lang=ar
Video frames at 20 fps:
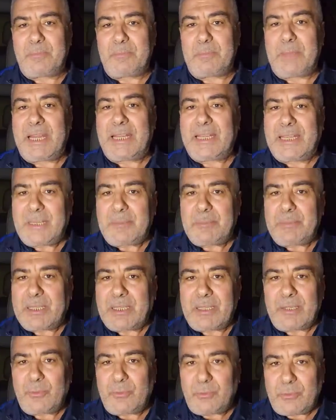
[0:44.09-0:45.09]
مع العلم
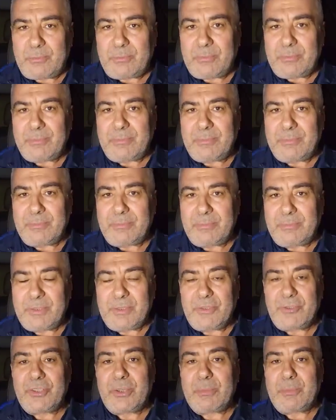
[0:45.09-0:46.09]
انه
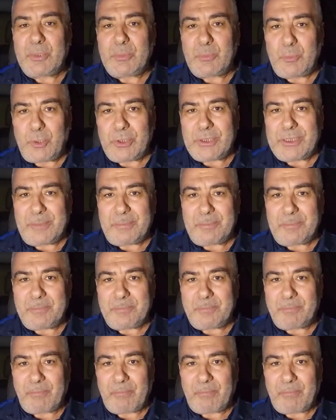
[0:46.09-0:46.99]
شبه معدم